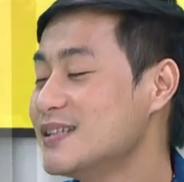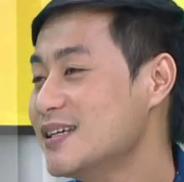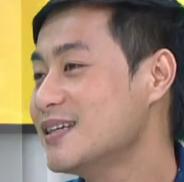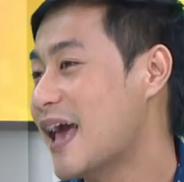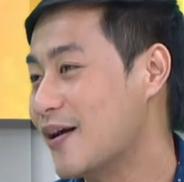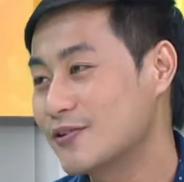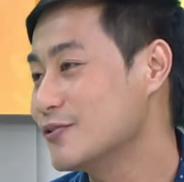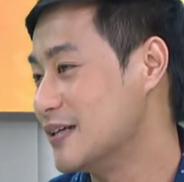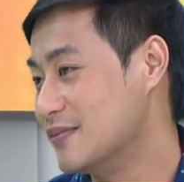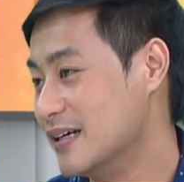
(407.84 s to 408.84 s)
อที่แหล่งวัต
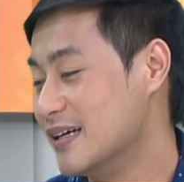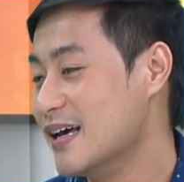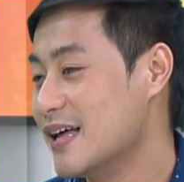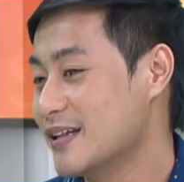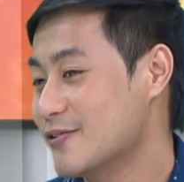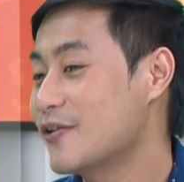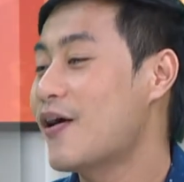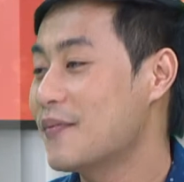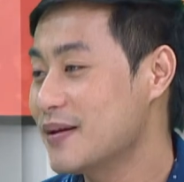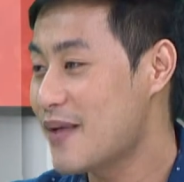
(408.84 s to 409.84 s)
ถุดิบเลยด้วย
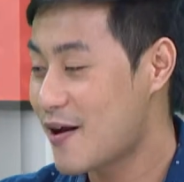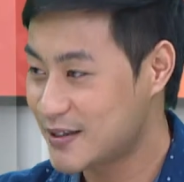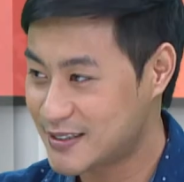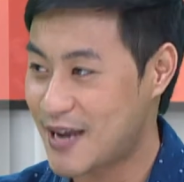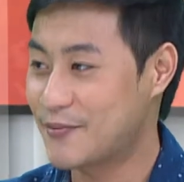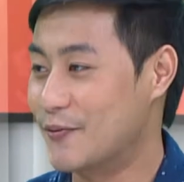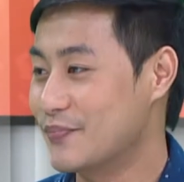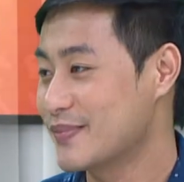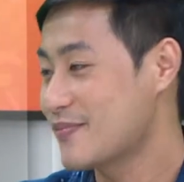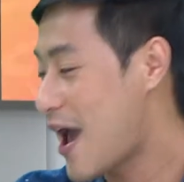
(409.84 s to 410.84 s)
ความที่แม่ไว้ใจผม
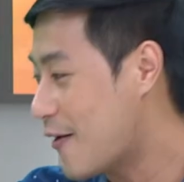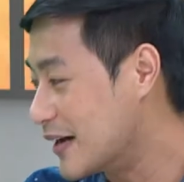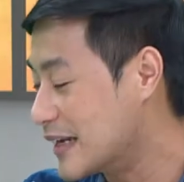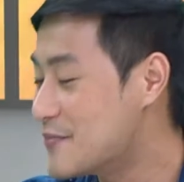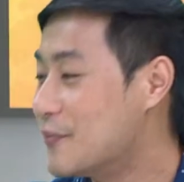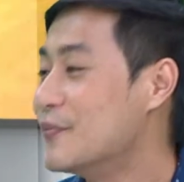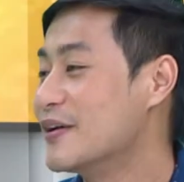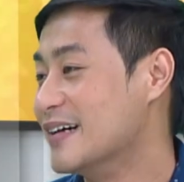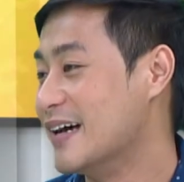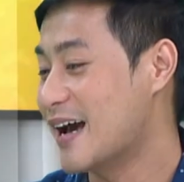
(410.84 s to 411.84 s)
แม่เอาเงินให้ผมหม
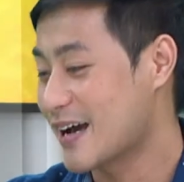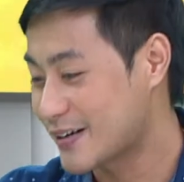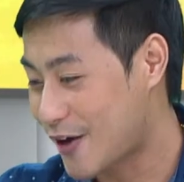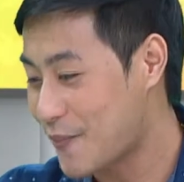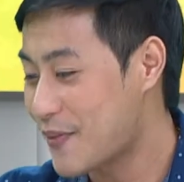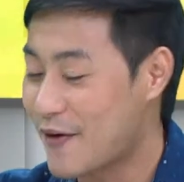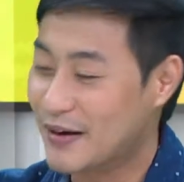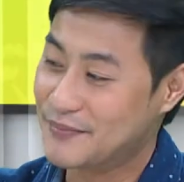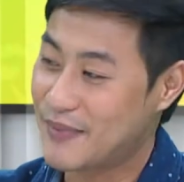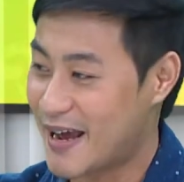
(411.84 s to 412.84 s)
ดเลยก๊อปเอา
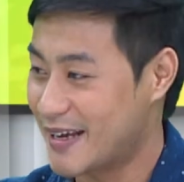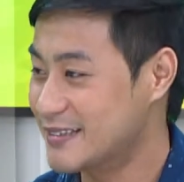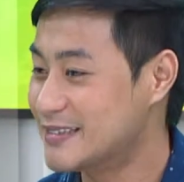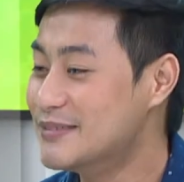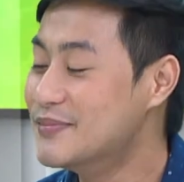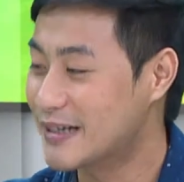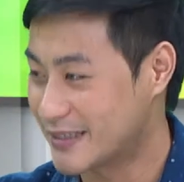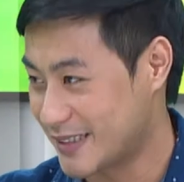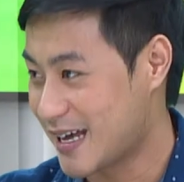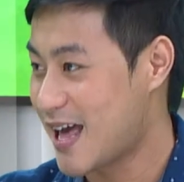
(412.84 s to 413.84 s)
เงินไปซื้อหมึก
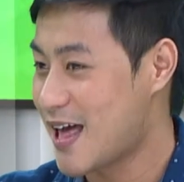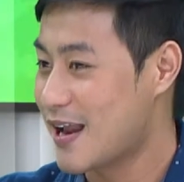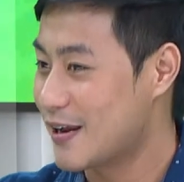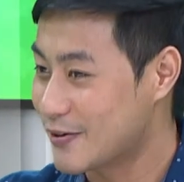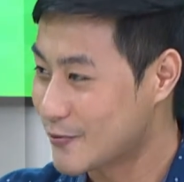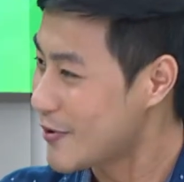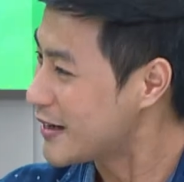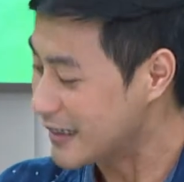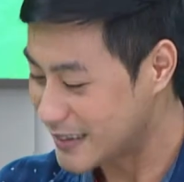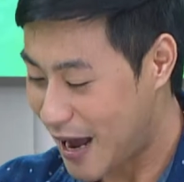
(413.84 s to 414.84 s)
ด้วย
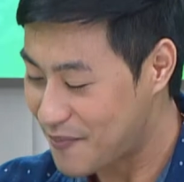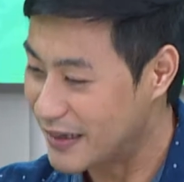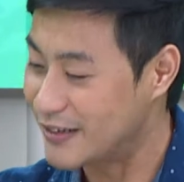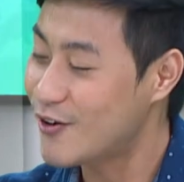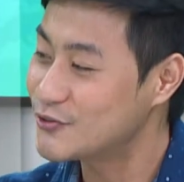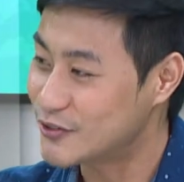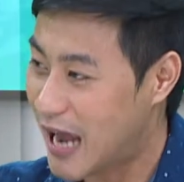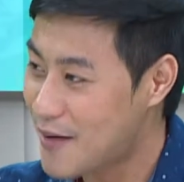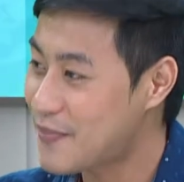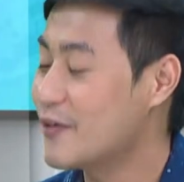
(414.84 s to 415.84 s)
เงินกำเงินก้อนสุด
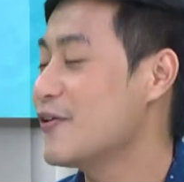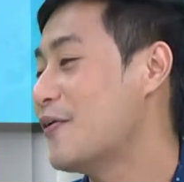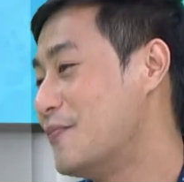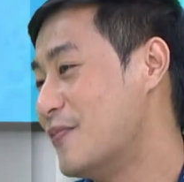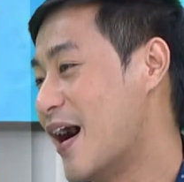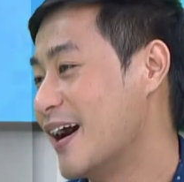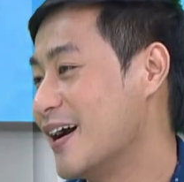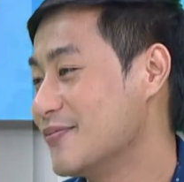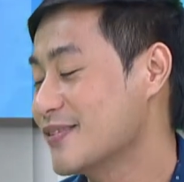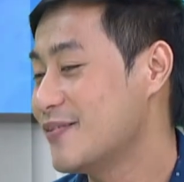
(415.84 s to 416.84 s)
ท้ายไปด้วยความหวัง
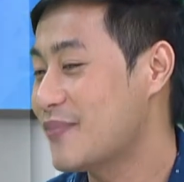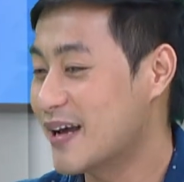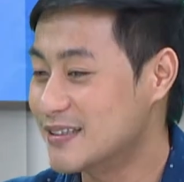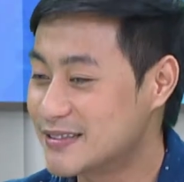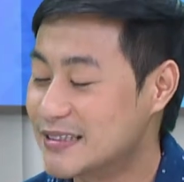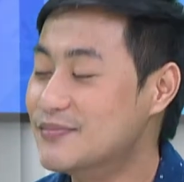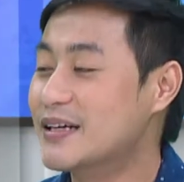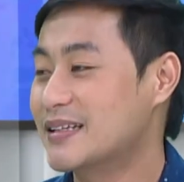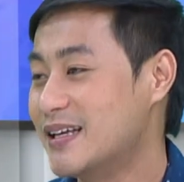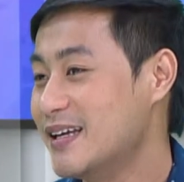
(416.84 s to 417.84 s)
ครับก็ไปซื้อห
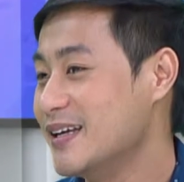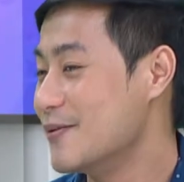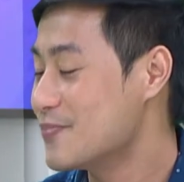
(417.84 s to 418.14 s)
มึกที่